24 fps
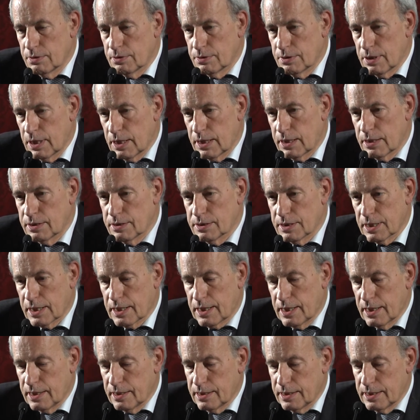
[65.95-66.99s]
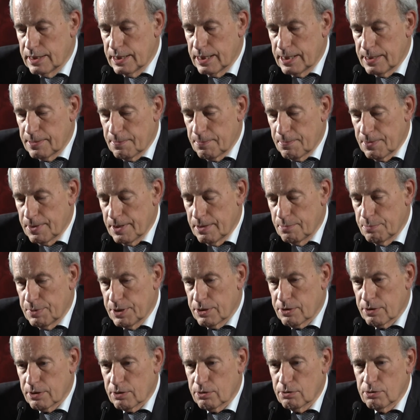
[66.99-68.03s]
tra Sacchetti e, e
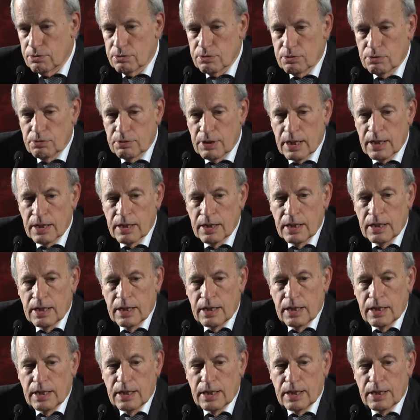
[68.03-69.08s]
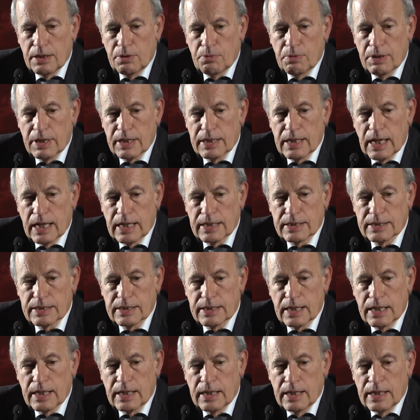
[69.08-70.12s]
Pietro Cortona
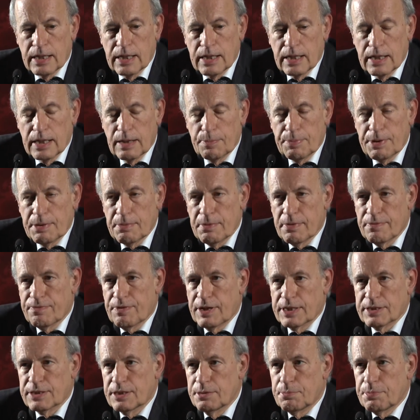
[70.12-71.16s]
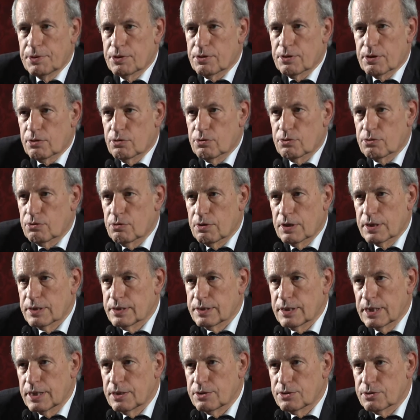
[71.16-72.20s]
riguardasse la prima fase di Pietro da Cortona
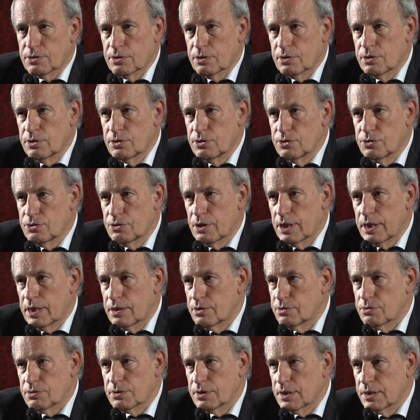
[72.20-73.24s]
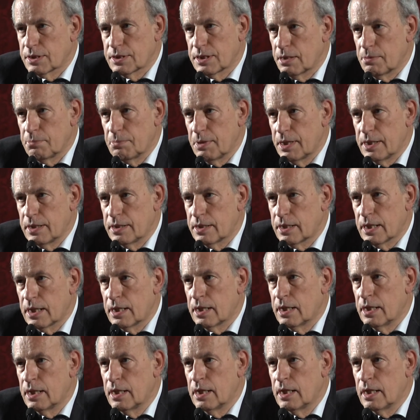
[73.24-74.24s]
stesso, cioè sostanzialmente